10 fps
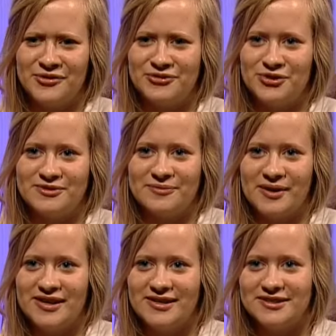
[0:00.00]
auf Deutsch mit
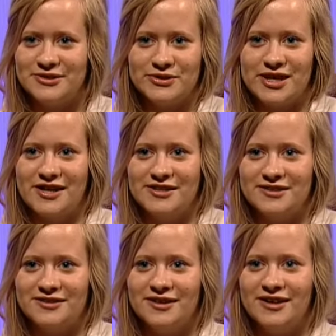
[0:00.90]
meinen Eltern
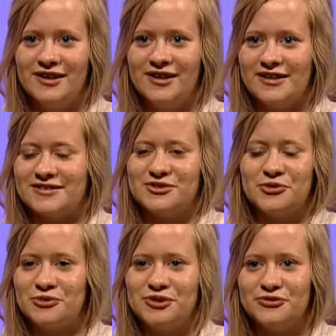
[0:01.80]
unterhalten. Es ist so
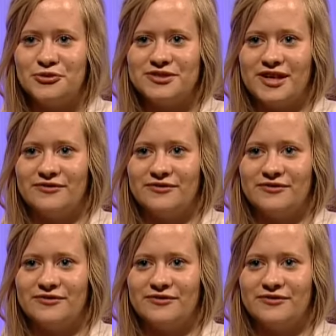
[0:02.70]
ungewohnt